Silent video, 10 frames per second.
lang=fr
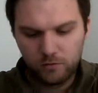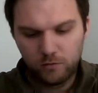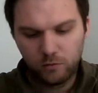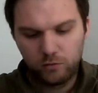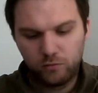
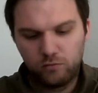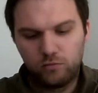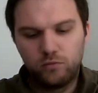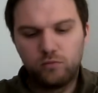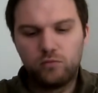Donc
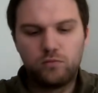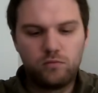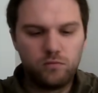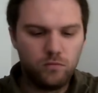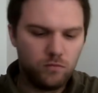
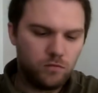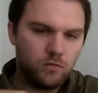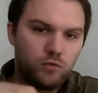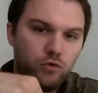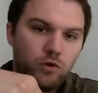
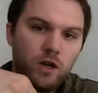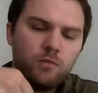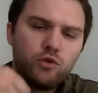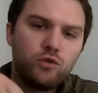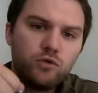toujours la
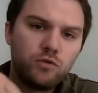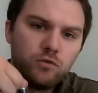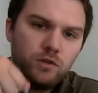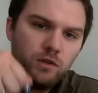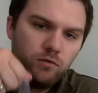même chose
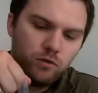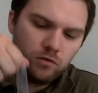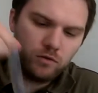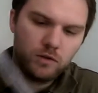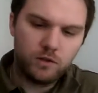au niveau
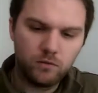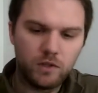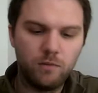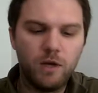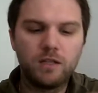donc
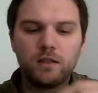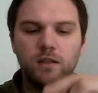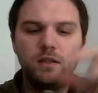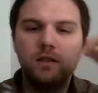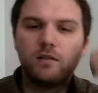des
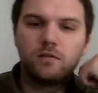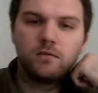batteries.